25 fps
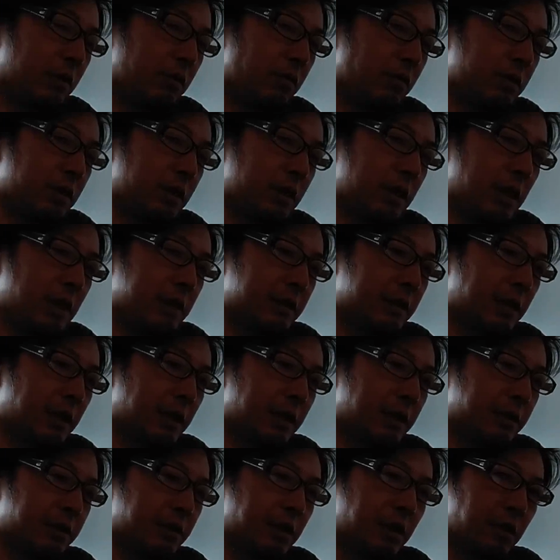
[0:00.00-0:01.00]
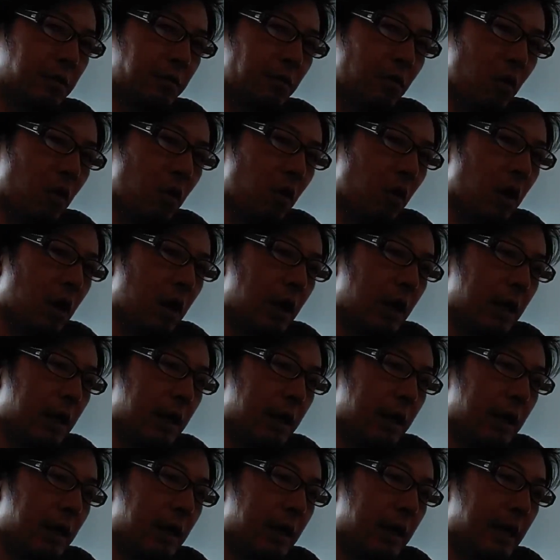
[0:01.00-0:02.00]
投資に関してなんですけれども、
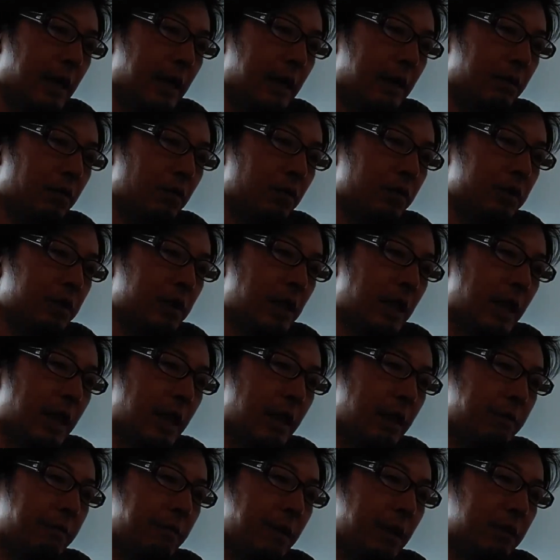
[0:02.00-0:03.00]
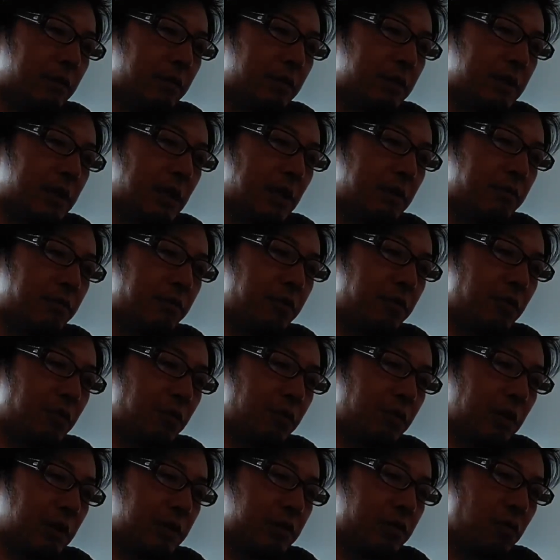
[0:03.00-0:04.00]
えー、投資で、まあ、あと資産運
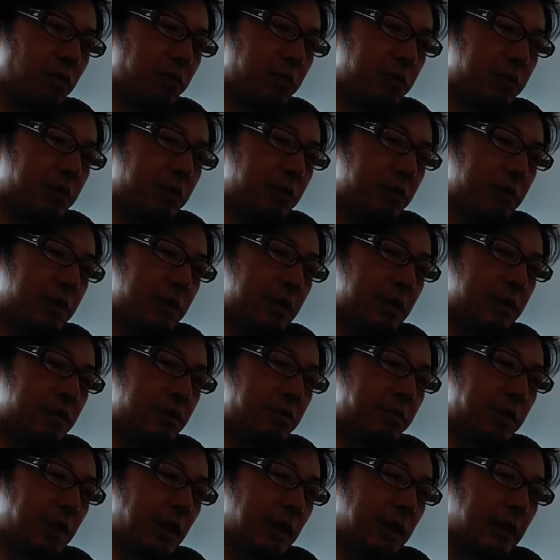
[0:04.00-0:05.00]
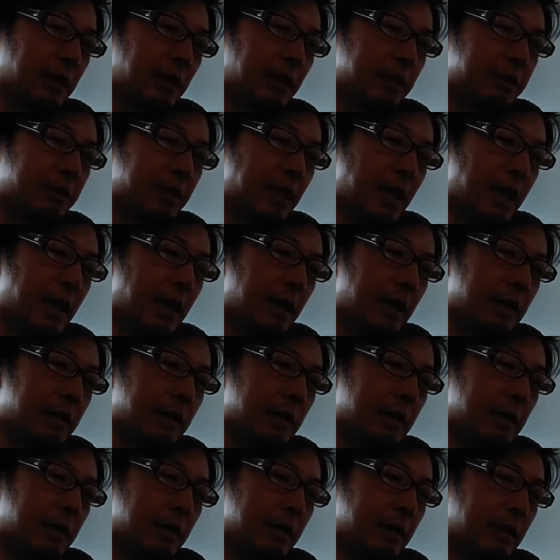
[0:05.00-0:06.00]
用とか長期積み立てですね
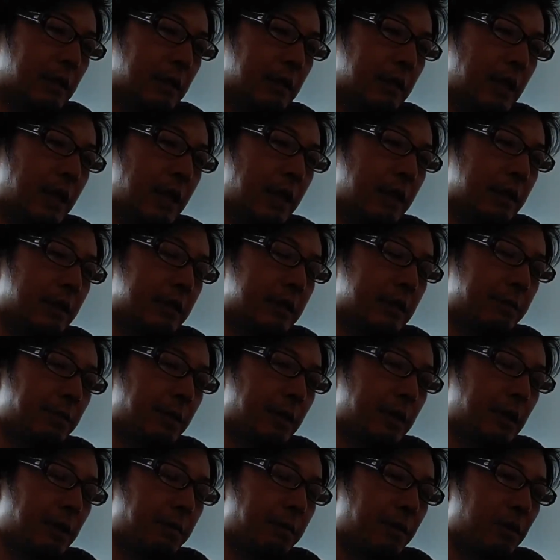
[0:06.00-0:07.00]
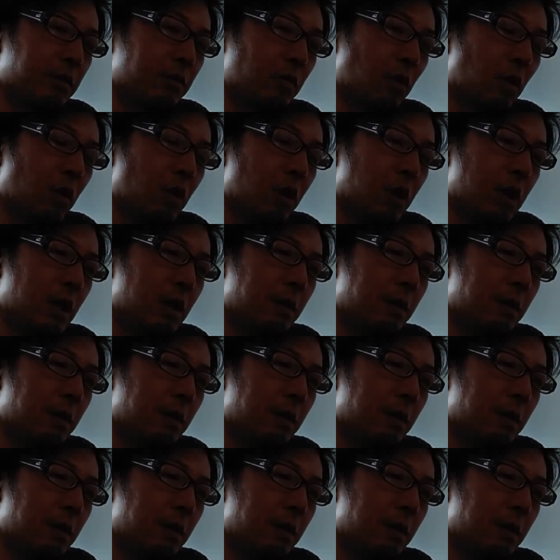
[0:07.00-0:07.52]
で2000万円貯めると、